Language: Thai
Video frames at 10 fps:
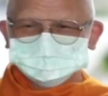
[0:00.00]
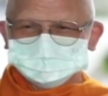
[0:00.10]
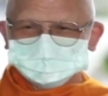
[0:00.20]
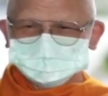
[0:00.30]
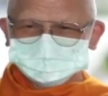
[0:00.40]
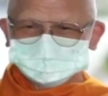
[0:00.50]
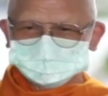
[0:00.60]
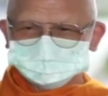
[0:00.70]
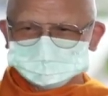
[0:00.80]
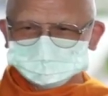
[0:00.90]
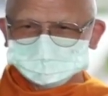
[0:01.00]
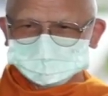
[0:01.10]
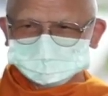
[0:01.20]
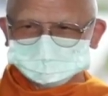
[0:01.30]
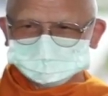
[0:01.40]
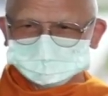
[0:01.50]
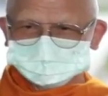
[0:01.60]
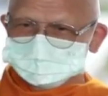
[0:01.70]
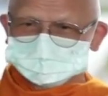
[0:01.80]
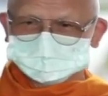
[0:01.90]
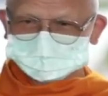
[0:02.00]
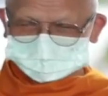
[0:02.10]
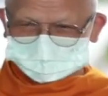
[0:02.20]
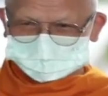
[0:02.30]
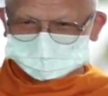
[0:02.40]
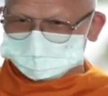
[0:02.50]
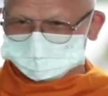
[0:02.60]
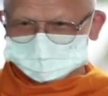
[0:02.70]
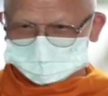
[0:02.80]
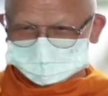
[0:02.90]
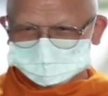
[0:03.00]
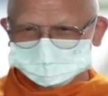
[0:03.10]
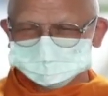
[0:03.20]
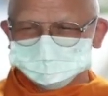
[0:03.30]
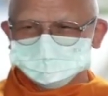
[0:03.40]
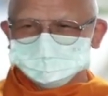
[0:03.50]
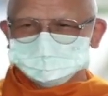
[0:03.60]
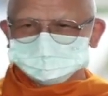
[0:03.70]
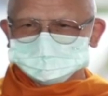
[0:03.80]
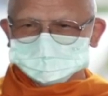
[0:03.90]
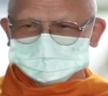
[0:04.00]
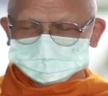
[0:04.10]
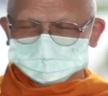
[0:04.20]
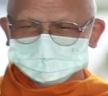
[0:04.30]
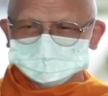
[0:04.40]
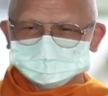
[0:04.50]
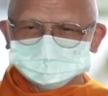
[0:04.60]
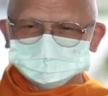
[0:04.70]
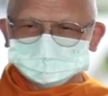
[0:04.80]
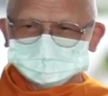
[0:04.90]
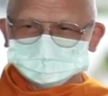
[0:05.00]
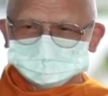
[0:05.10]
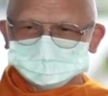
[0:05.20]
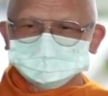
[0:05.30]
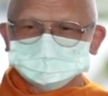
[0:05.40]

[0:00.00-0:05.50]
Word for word: ให้รู้ดำมจริงว่า มันไม่ใช่ตัวตน ไม่ใช่ตัวกู เป็นสิ่งที่เกิดขึ้นแล้วก็ดั